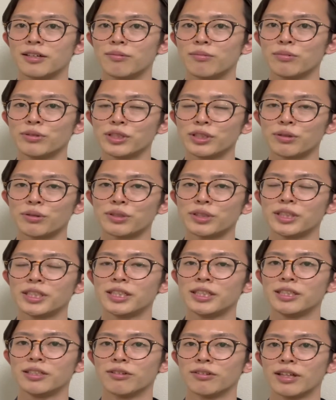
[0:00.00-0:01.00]
もしご
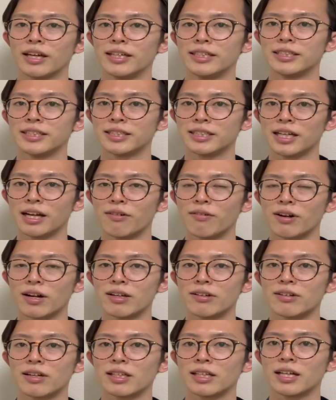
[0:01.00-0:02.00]
自身の体質がわか
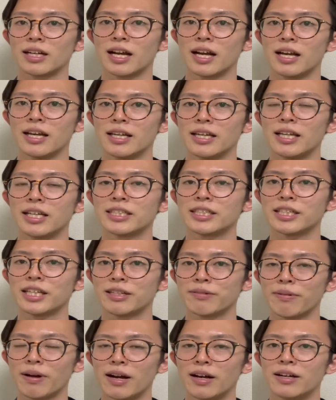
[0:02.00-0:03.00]
る方がいらっしゃ
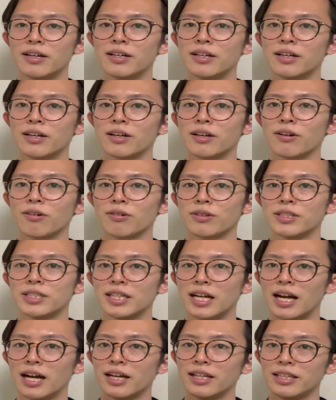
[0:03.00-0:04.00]
れば、こち
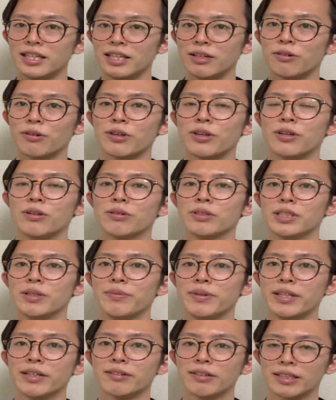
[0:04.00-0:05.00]
らにお給をして
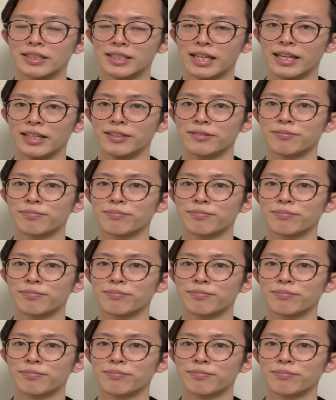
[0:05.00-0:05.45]
みてください。